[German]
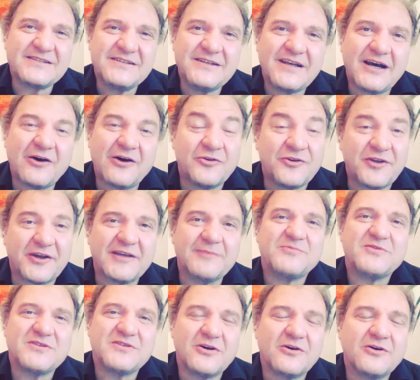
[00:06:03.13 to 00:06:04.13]
Jahr und da
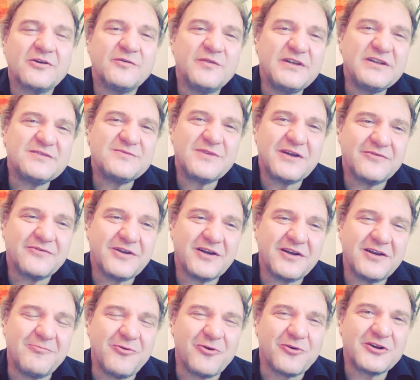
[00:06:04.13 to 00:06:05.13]
gibt es auch in diesem Jahr wieder
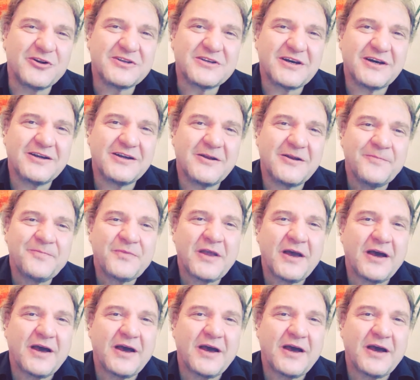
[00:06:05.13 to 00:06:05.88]
die Möglichkeit,